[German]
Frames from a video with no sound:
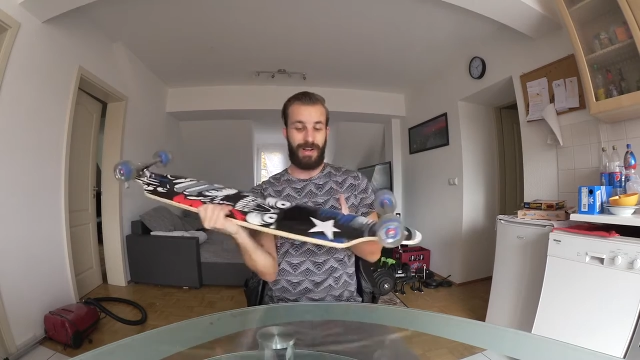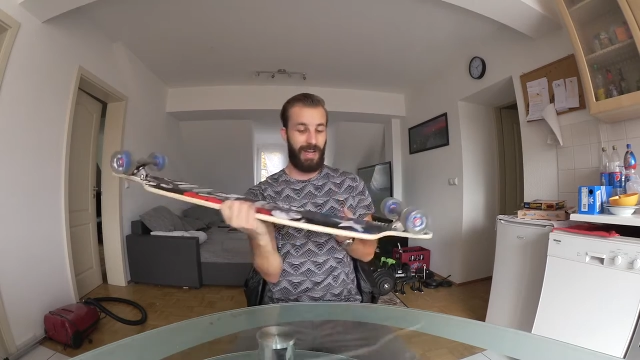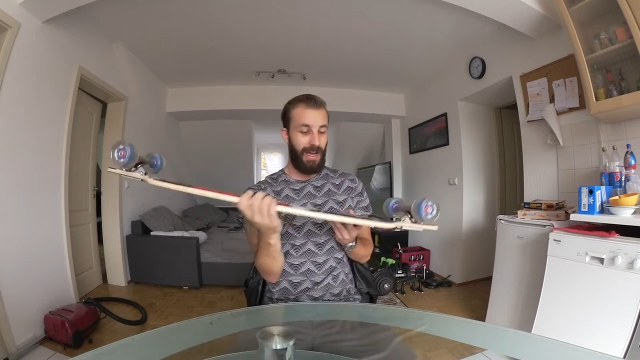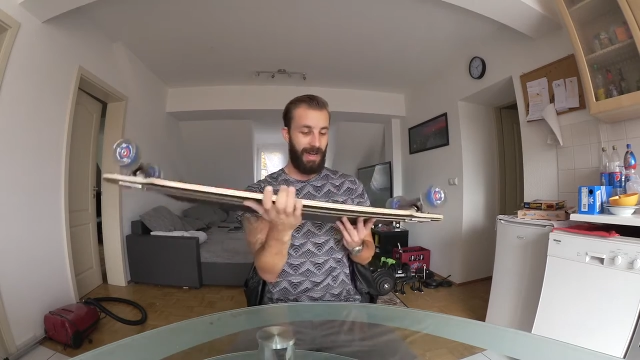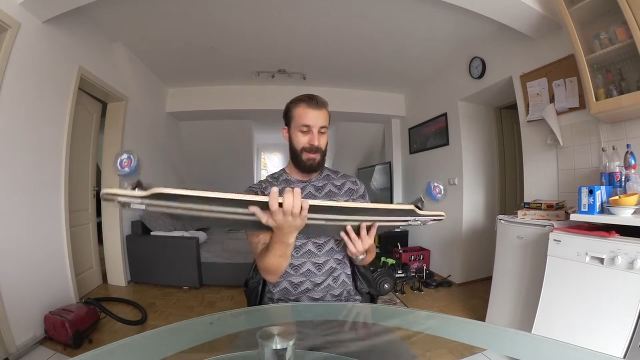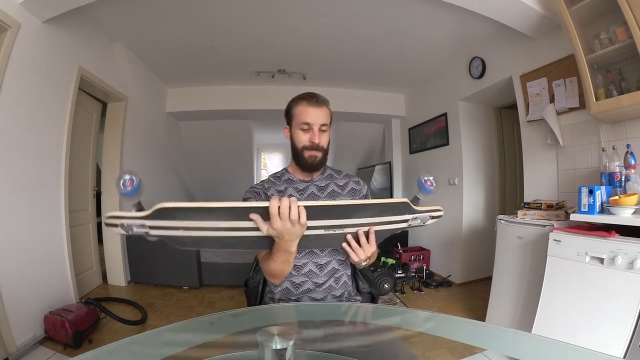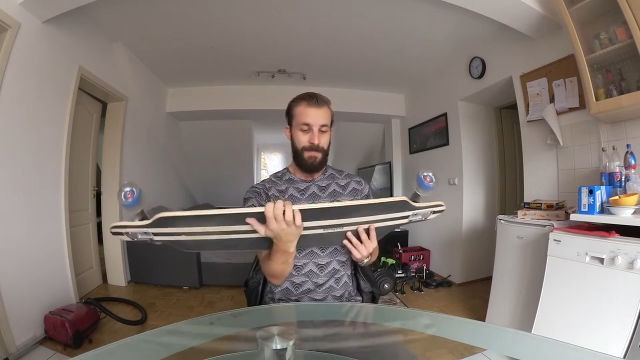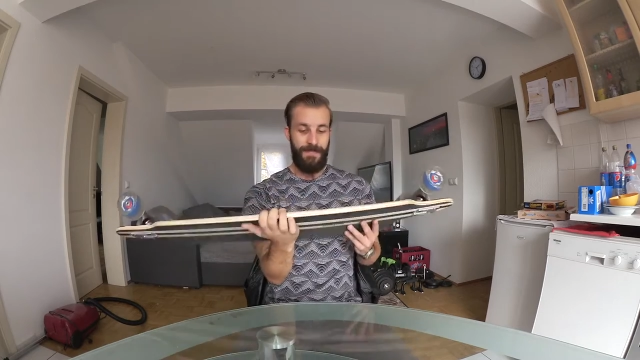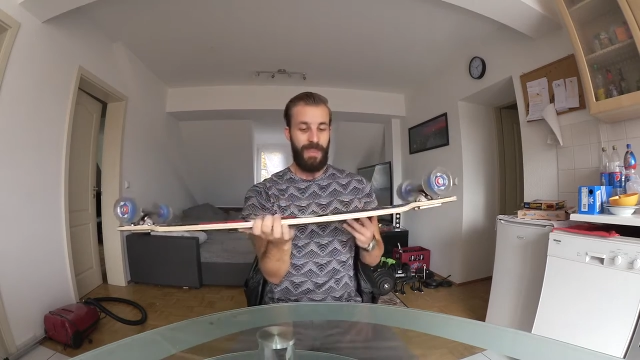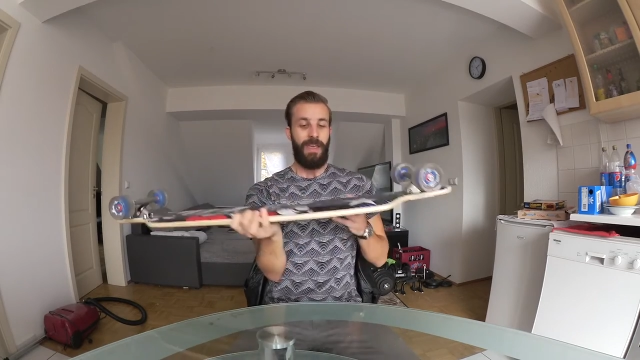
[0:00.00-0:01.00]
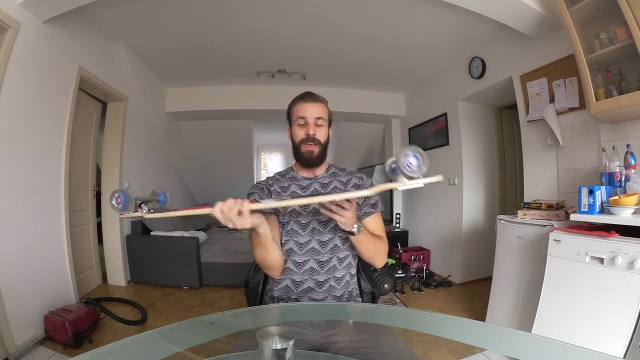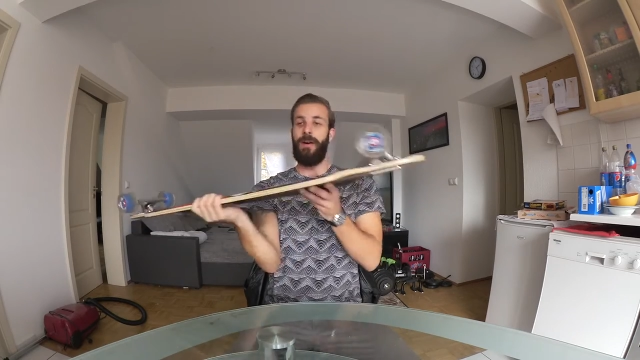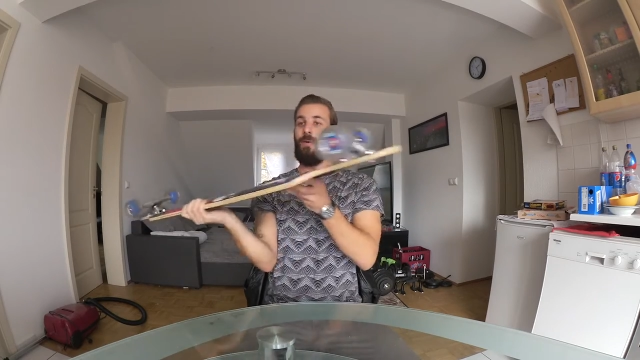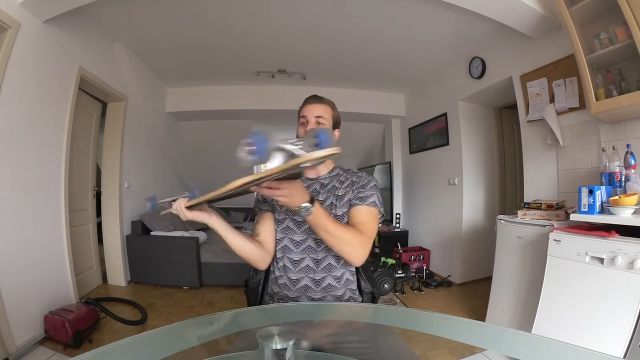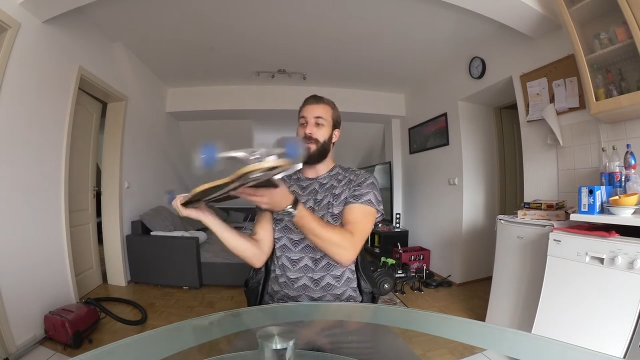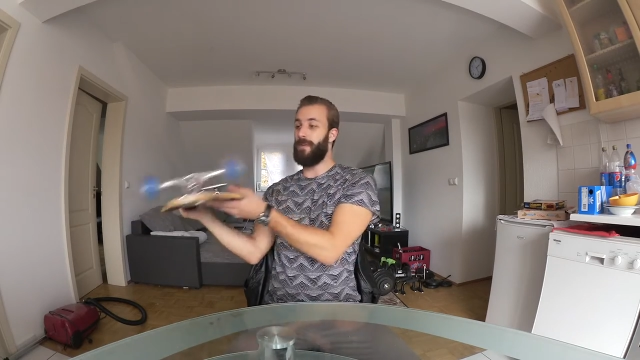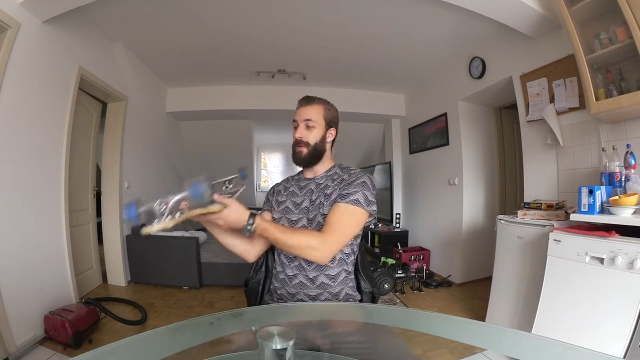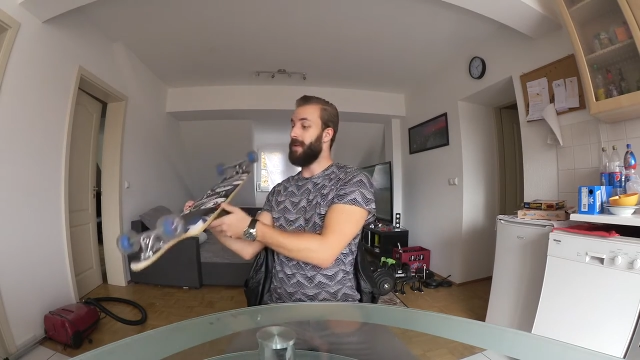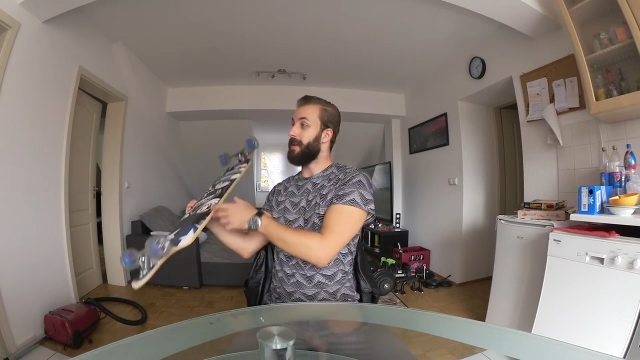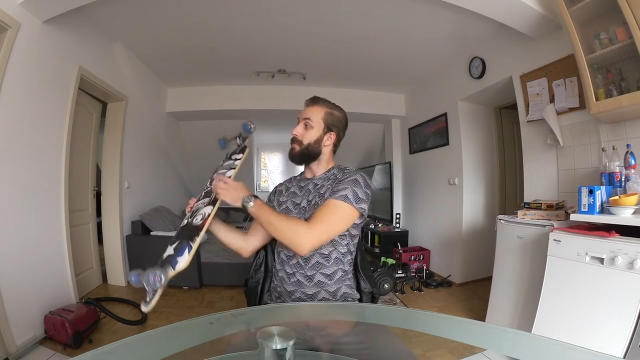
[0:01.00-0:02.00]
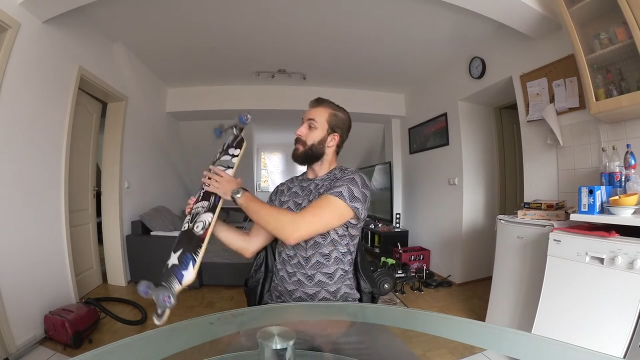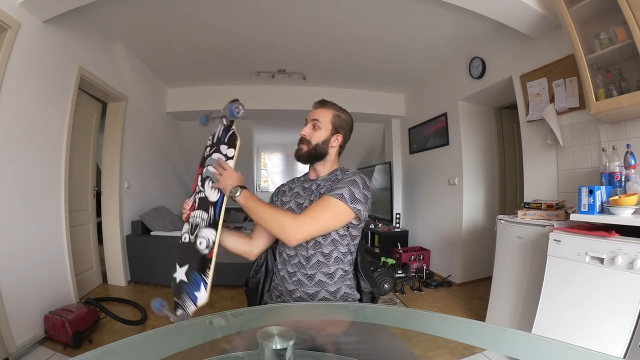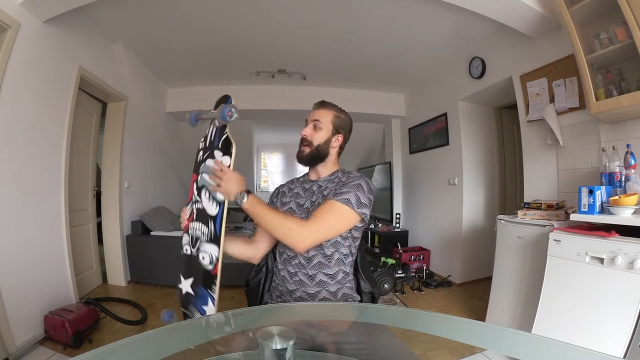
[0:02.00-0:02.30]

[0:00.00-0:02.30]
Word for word: klar. Und muss